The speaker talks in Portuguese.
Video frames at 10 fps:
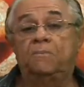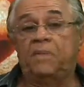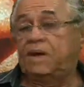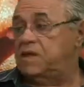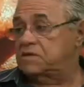
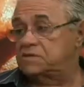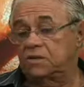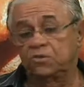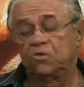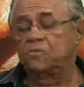Para essa
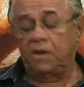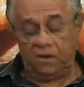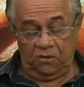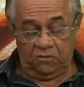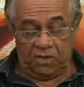turma
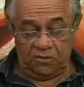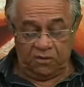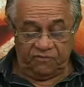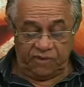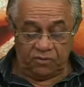eu mando um
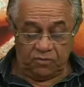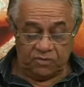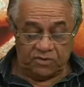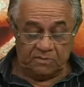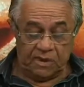
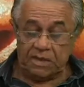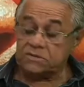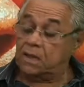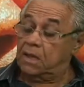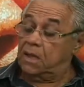afetuoso
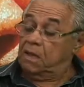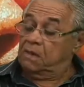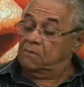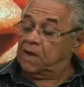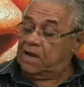abraço.
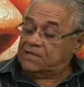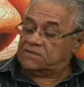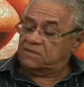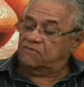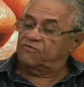
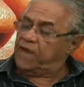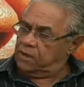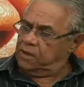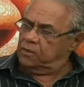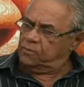Mas
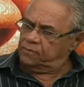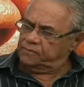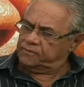valeu